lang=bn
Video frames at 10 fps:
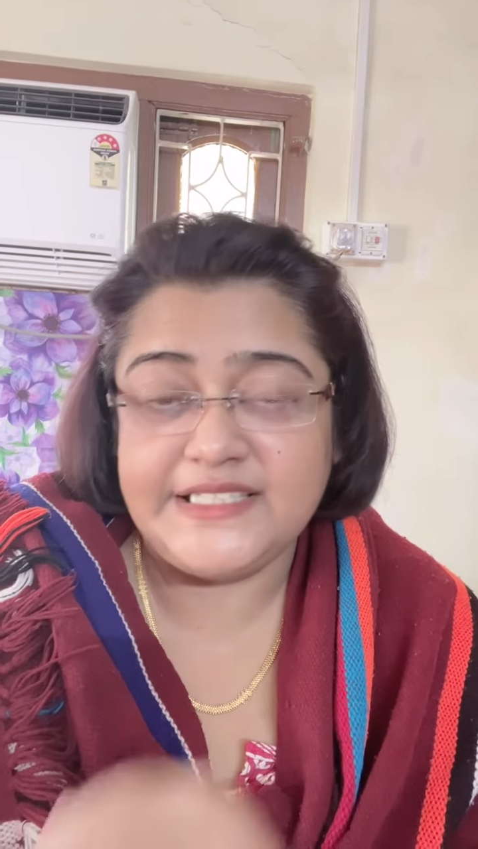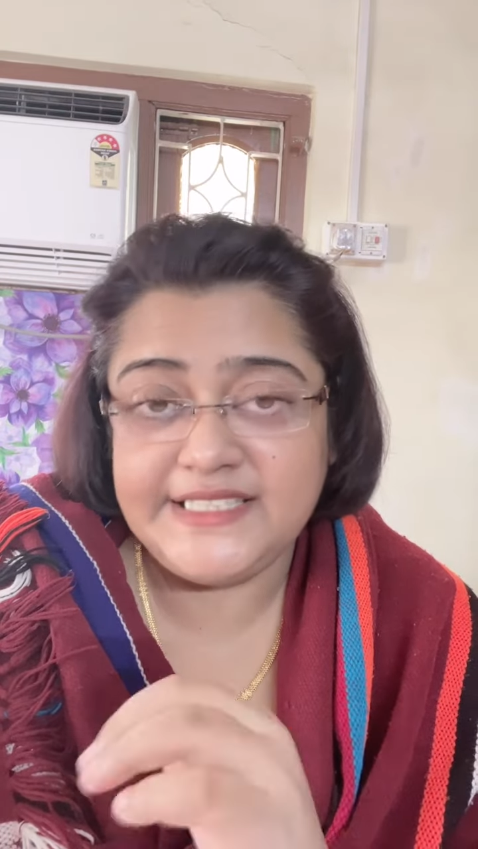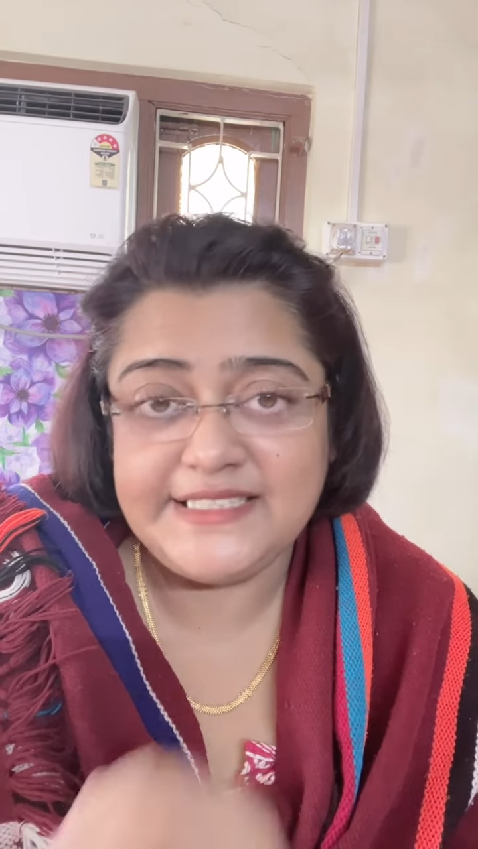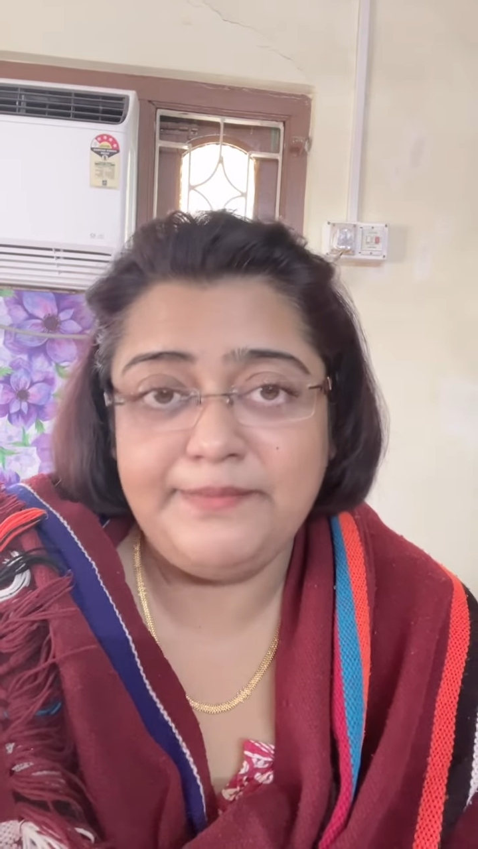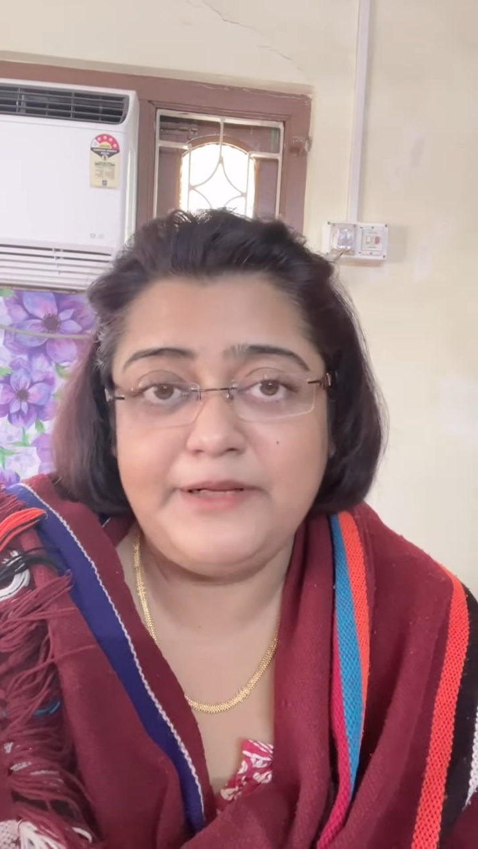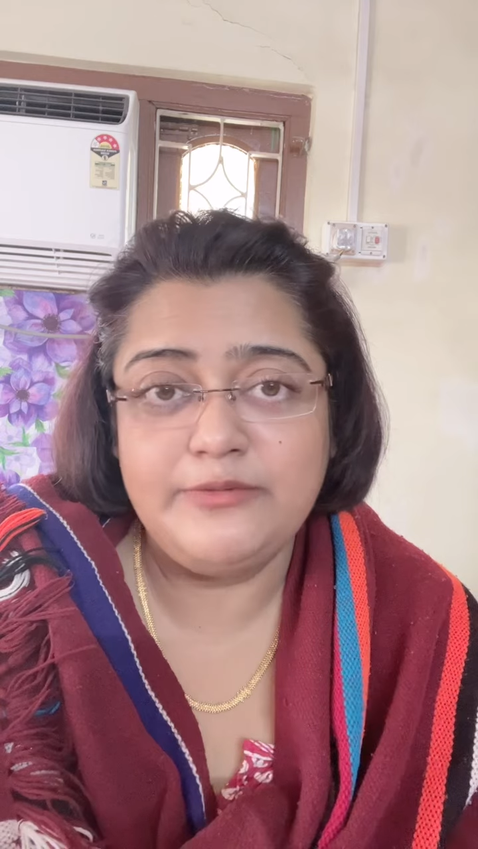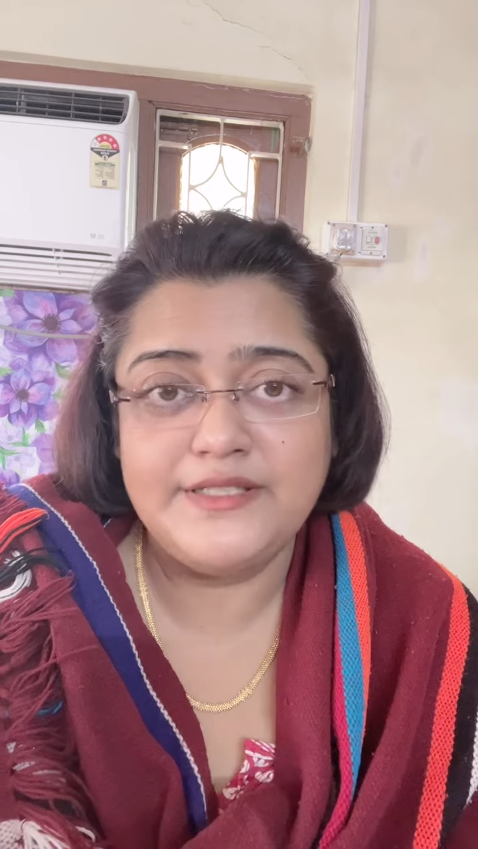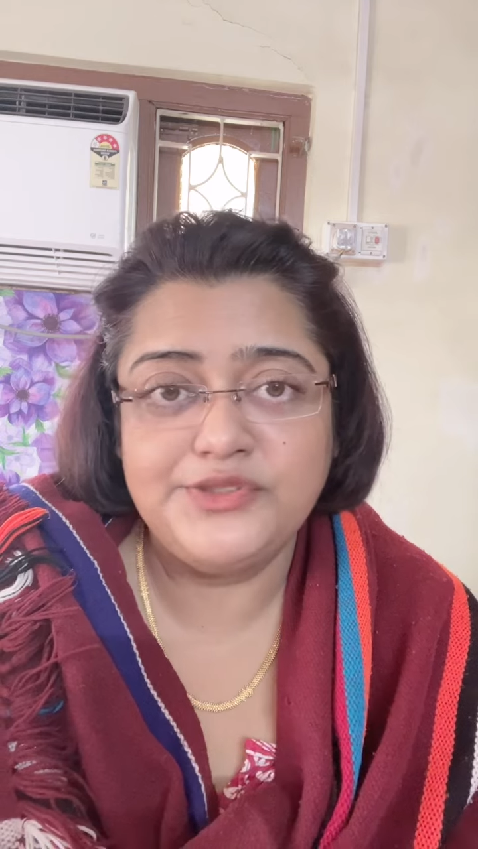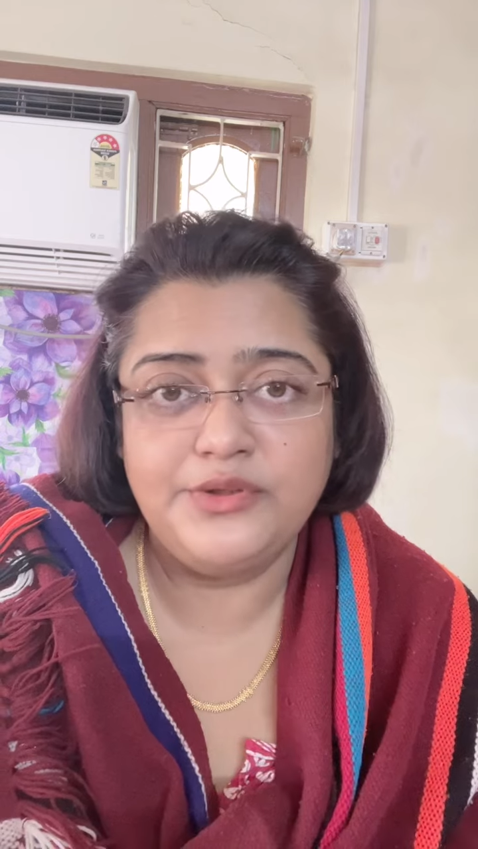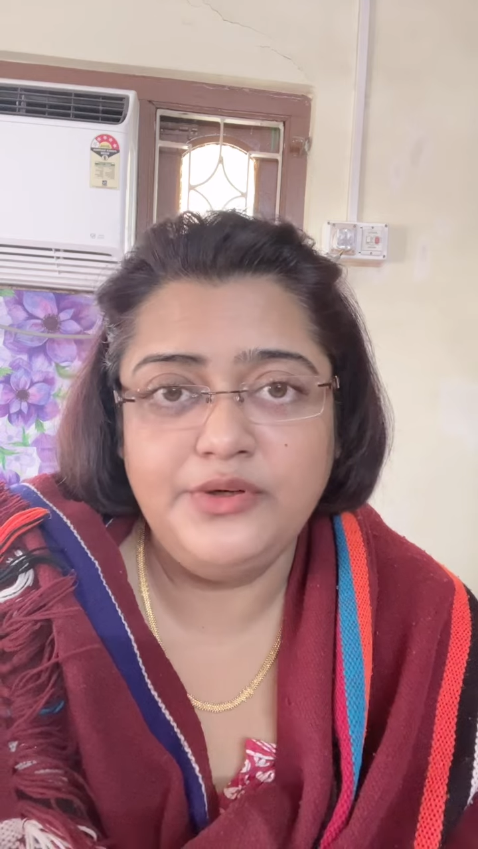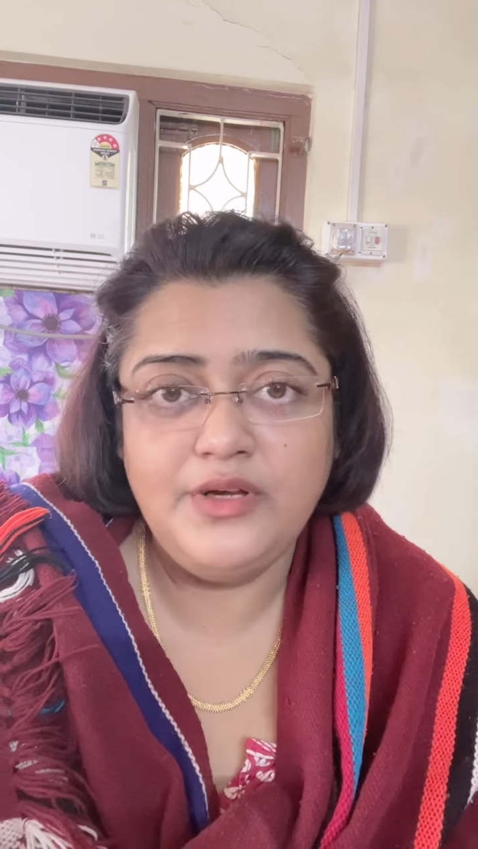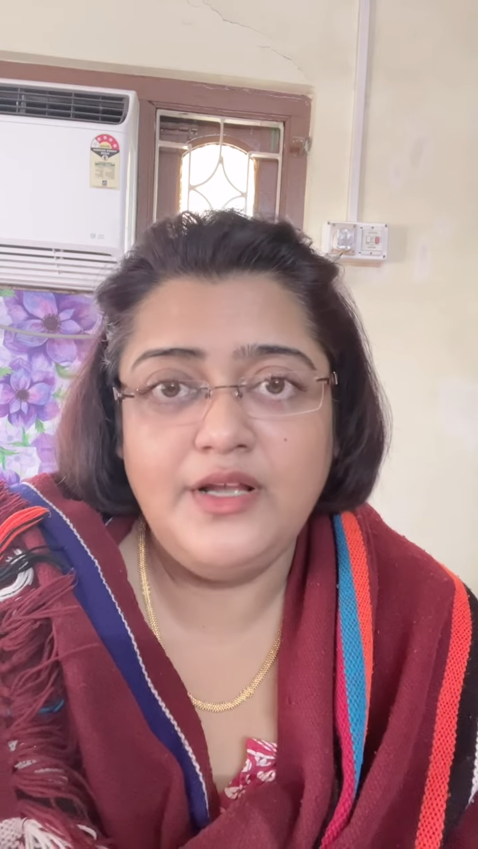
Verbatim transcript: সেটা পেরোবার জন্য